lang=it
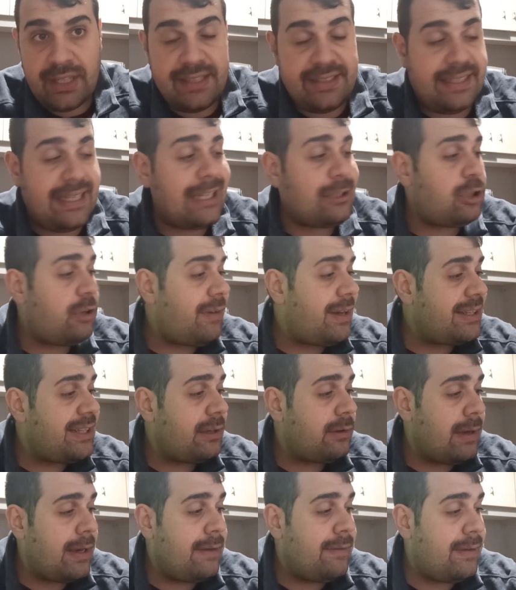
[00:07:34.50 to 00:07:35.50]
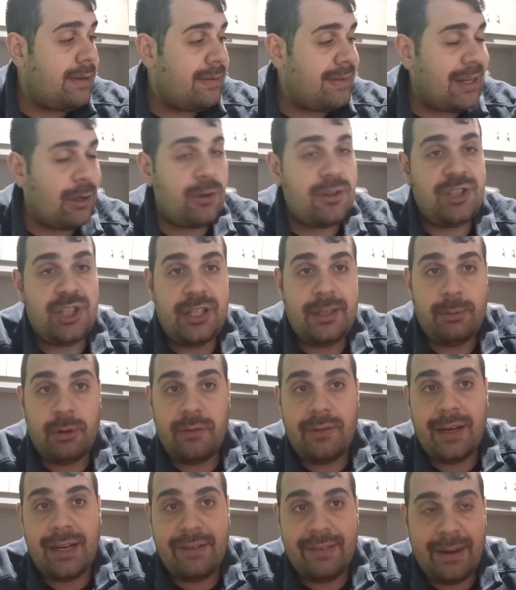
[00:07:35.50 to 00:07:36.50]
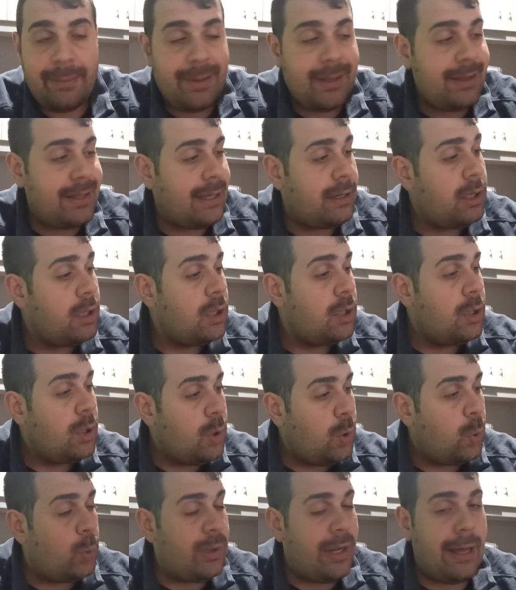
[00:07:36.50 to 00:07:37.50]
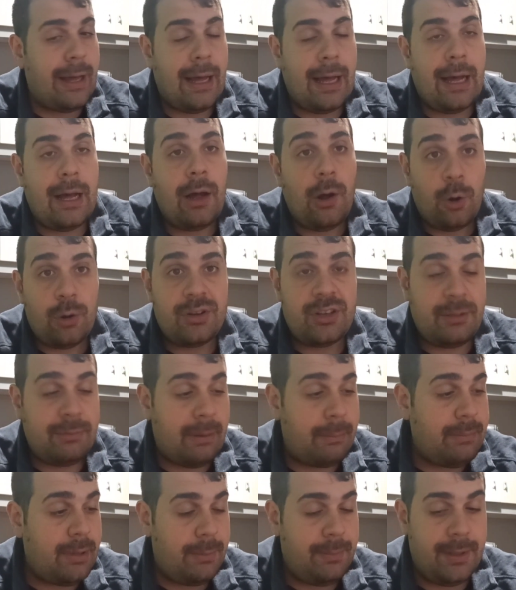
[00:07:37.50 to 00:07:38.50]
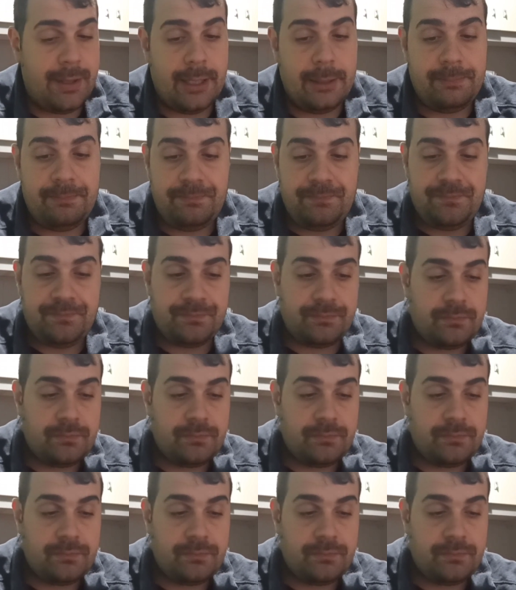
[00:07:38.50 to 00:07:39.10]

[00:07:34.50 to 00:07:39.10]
se la trovate eh, la consiglio di provarla, veramente una ottima bibita.